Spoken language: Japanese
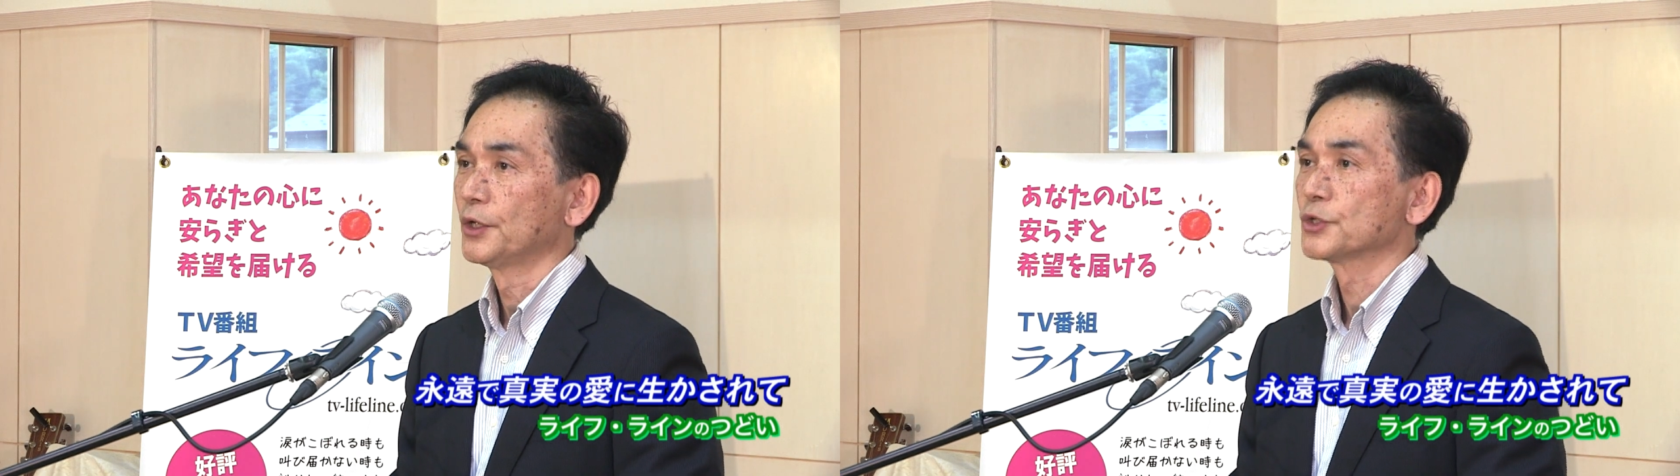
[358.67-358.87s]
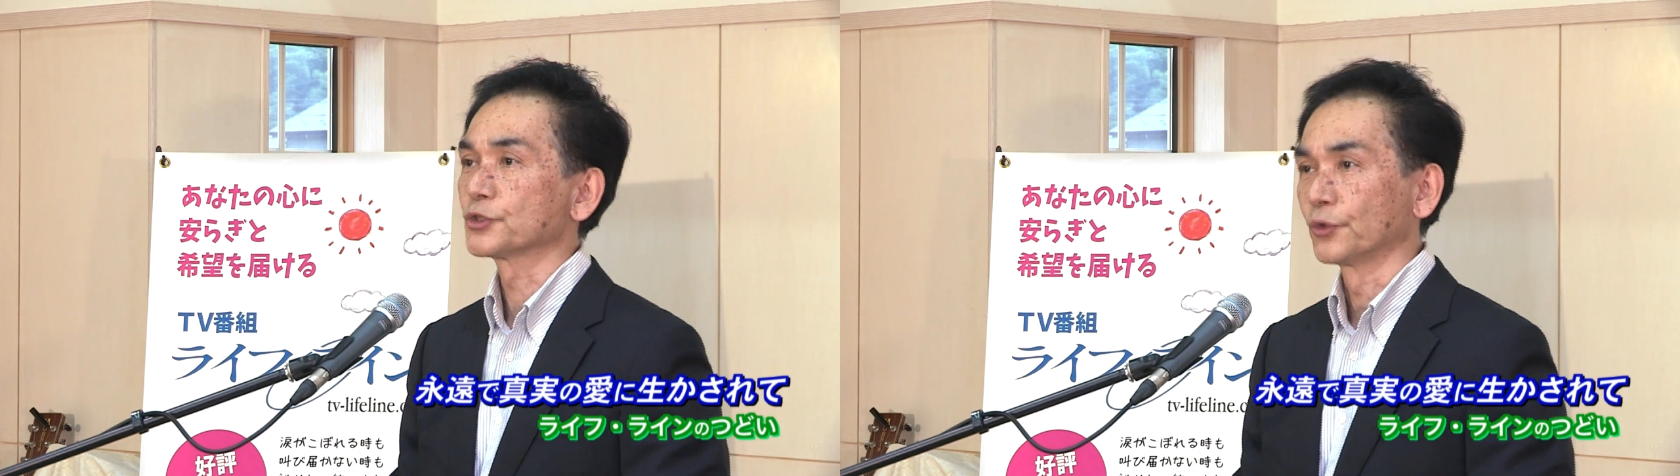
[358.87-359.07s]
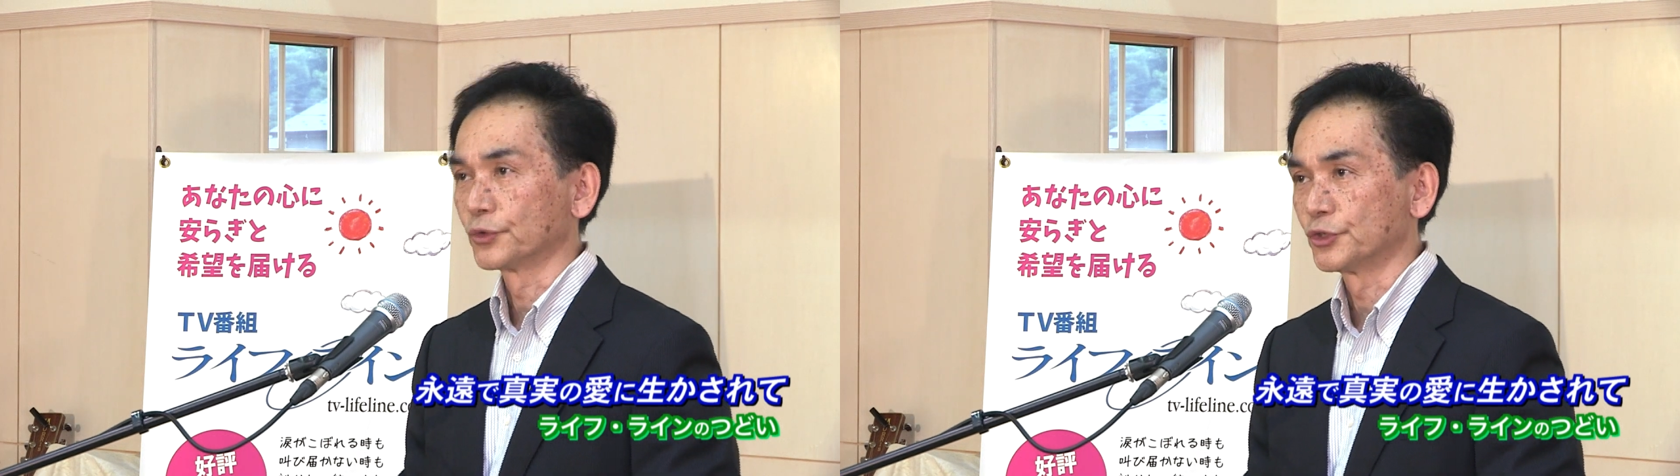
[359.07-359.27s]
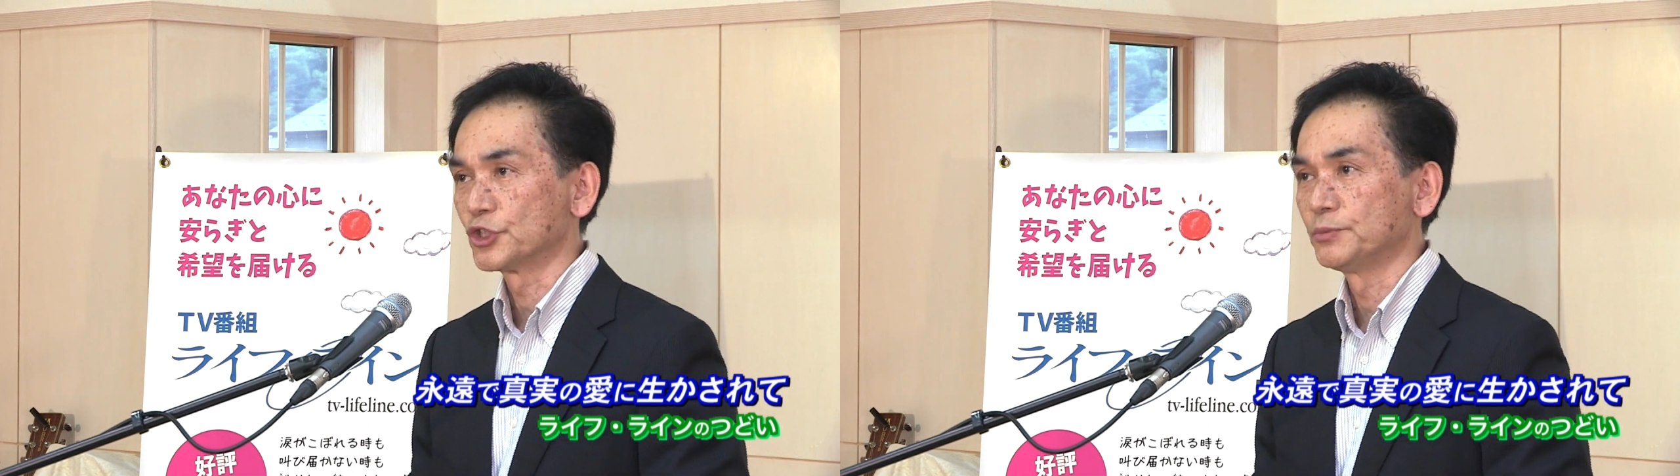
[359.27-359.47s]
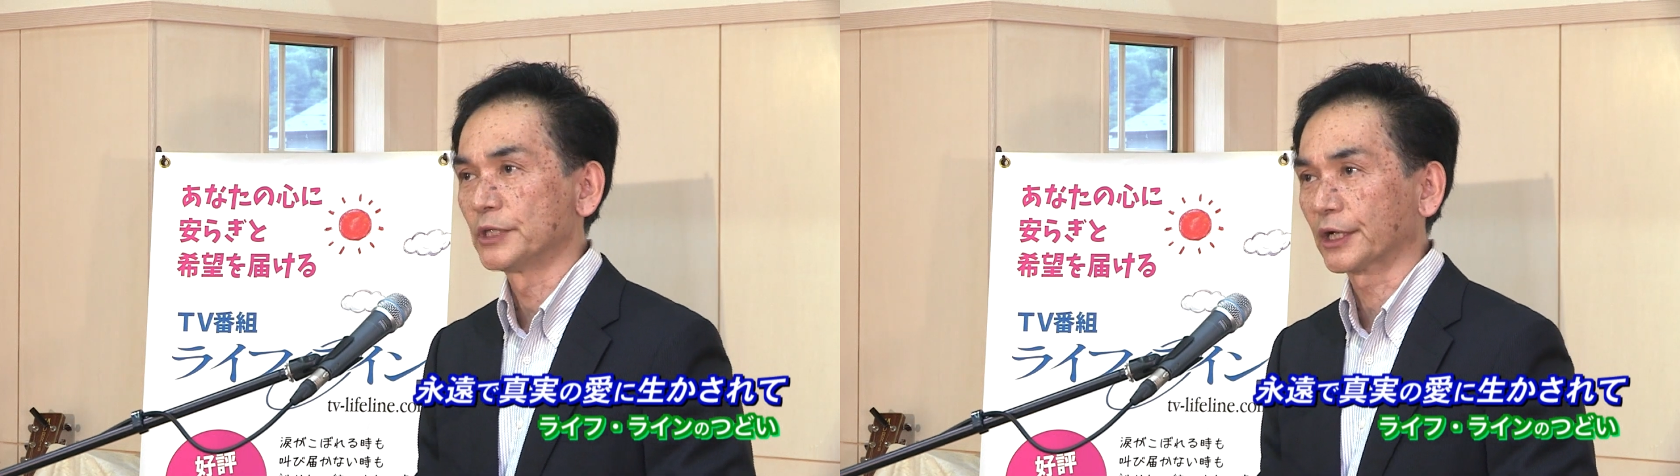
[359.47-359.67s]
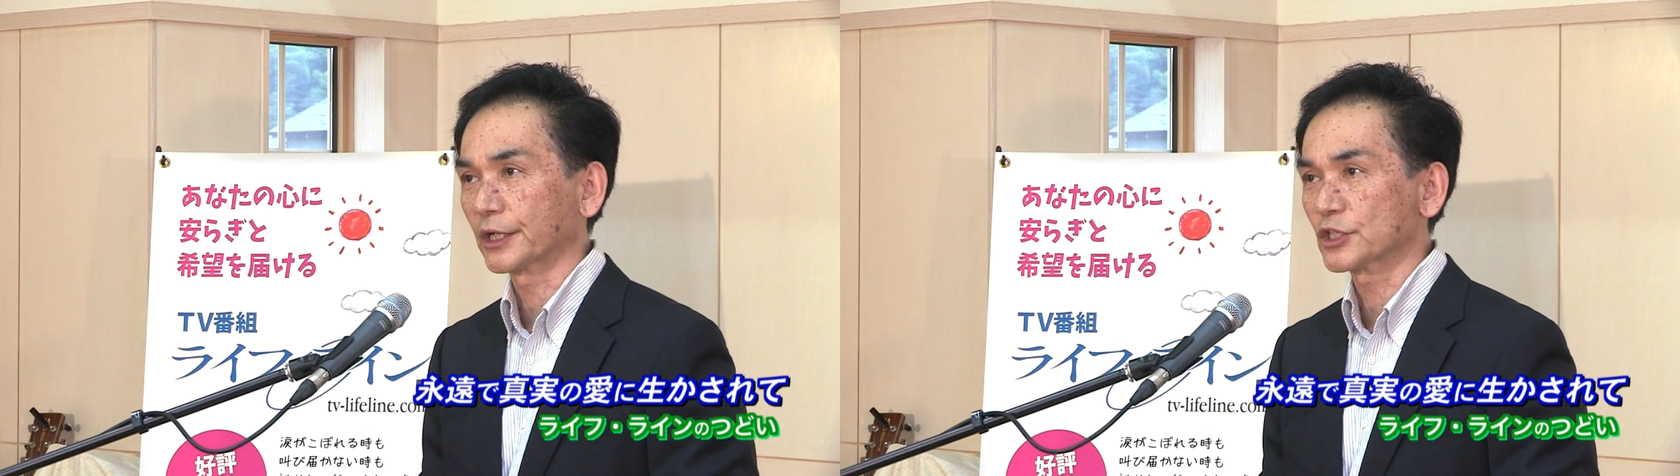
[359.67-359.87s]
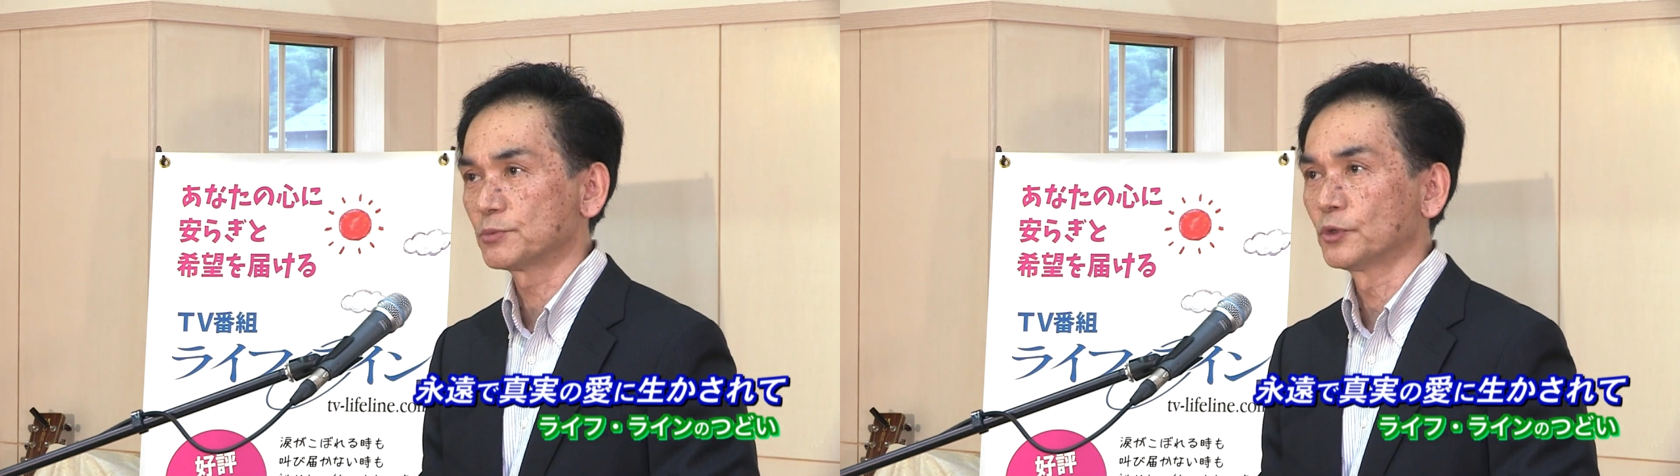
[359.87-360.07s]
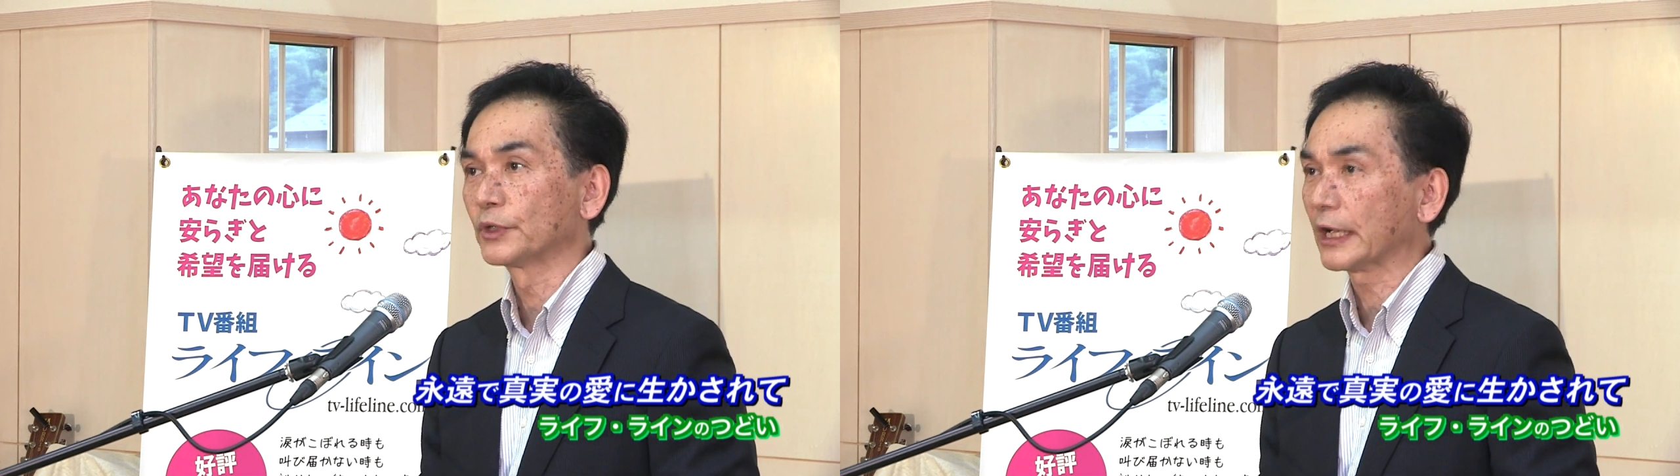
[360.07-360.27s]
その苦しみや悲
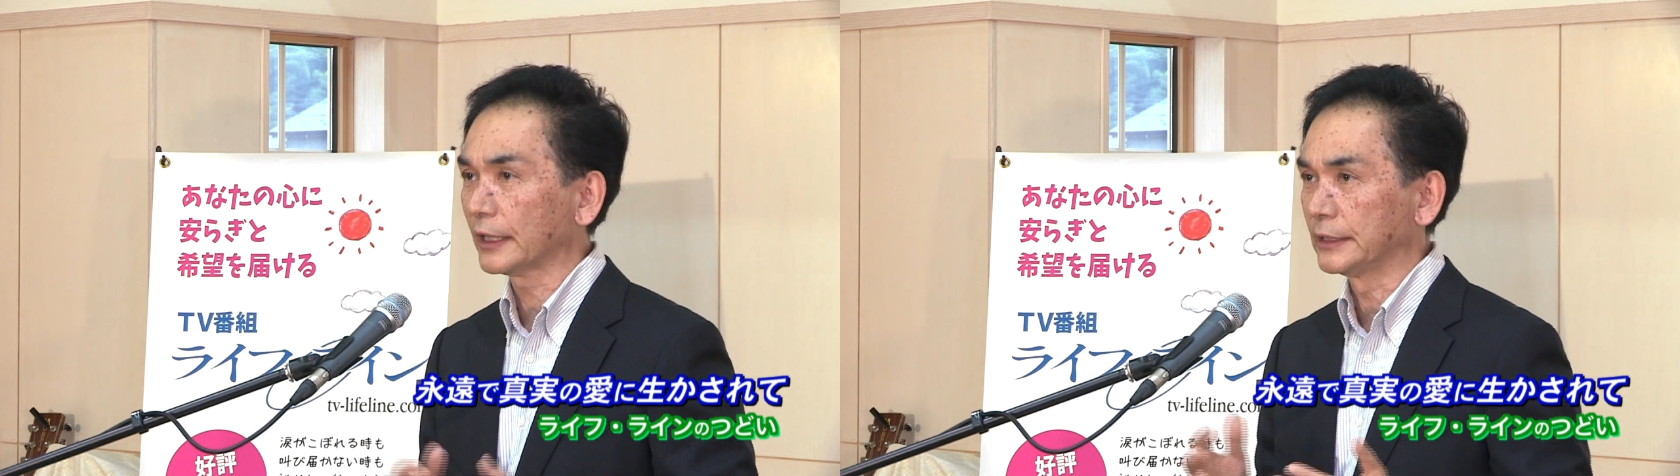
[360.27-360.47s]
しみの中